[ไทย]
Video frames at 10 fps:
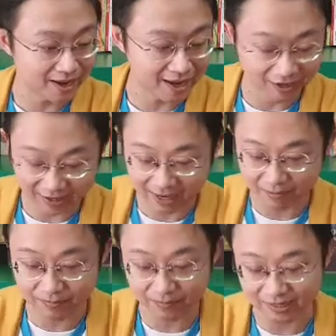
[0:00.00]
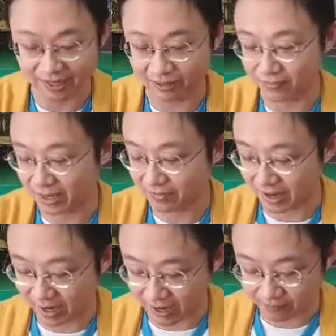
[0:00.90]
มานะครับ เปิดด่านถัดไปมา
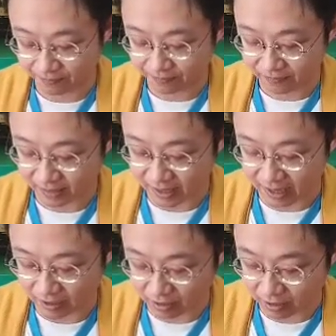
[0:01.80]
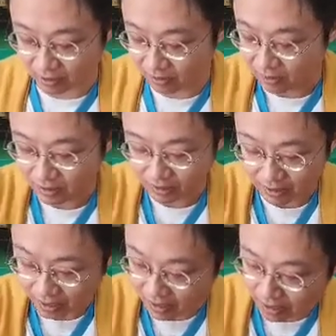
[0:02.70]
ครับแล้วก็
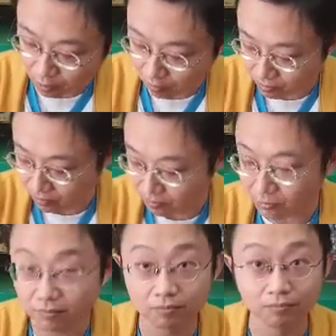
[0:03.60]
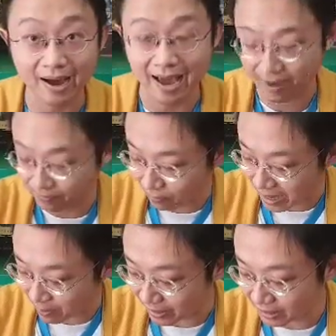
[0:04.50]
เอาหมากไป
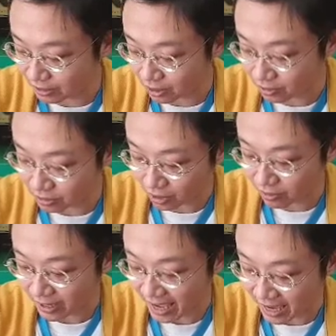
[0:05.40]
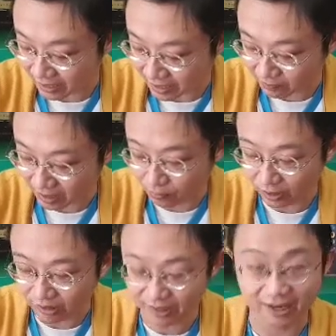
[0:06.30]
วางไว้ที่ช่องช่องแรกนะครับทั้งหมด
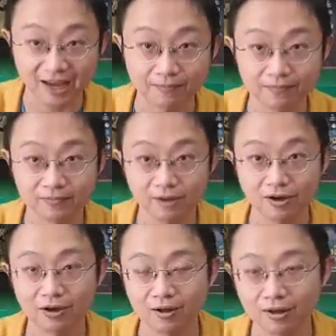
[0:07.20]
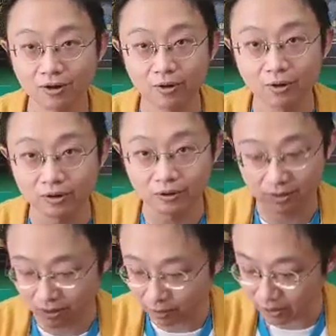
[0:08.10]
เลยนะครับ แล้วก็คน
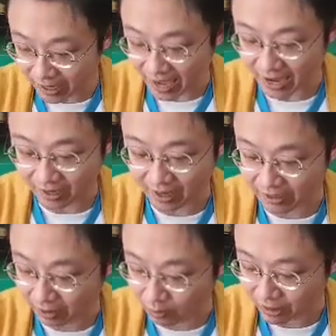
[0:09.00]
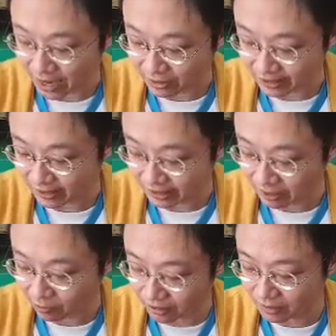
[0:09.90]
คนแรกนะอย่างคนแรกสี
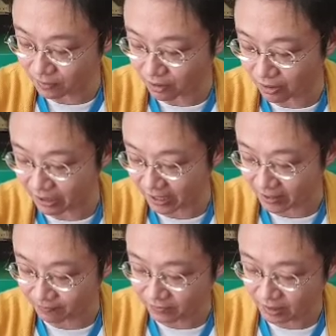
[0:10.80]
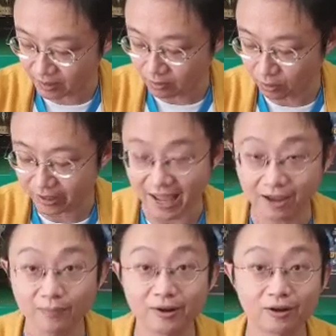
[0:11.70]
เขียวเริ่มก่อนนะครับ คนแรก
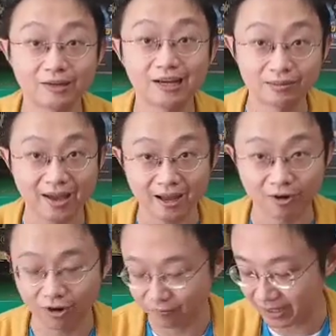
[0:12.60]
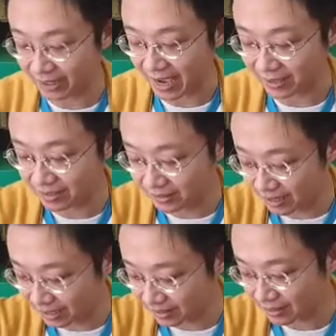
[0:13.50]
ก็เป็นคนเดินหมากก่อน วิธีการคือ
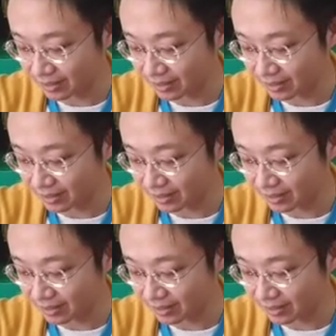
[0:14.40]
เดิน